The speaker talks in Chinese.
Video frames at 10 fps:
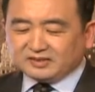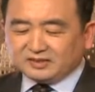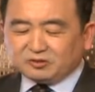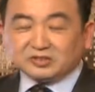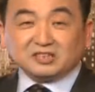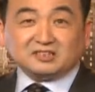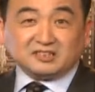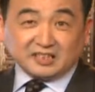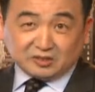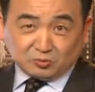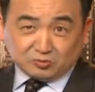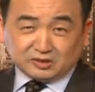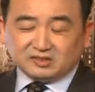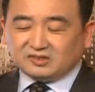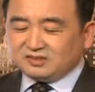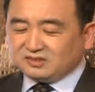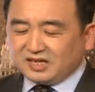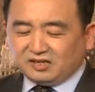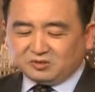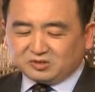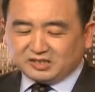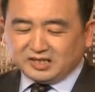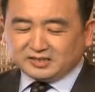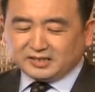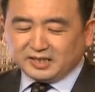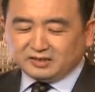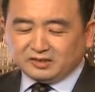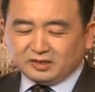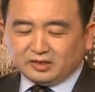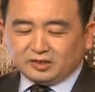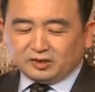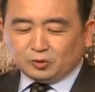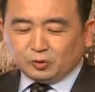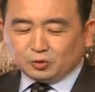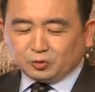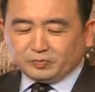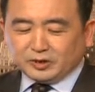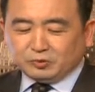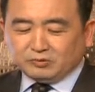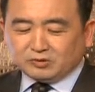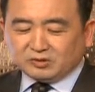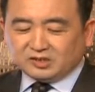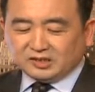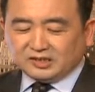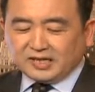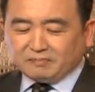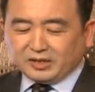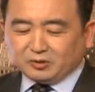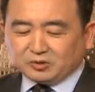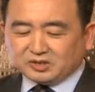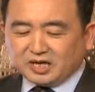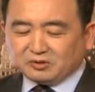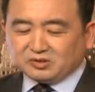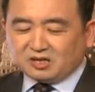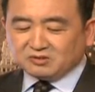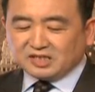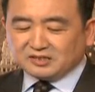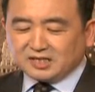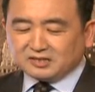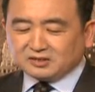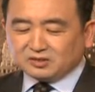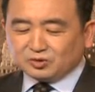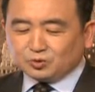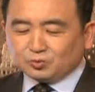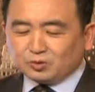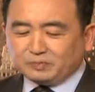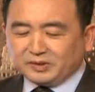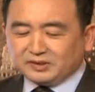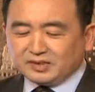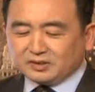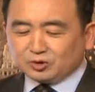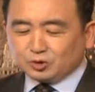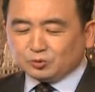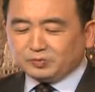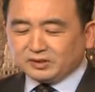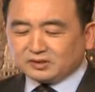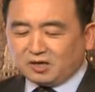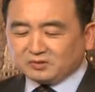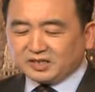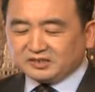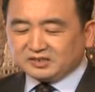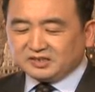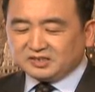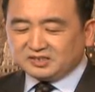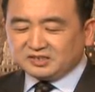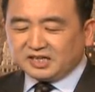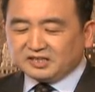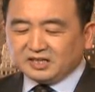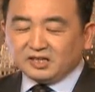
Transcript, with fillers: 他说，正是这个公司在60年前由于准备预测一旦美国参与朝鲜战争，中国必将出兵朝鲜这一事件，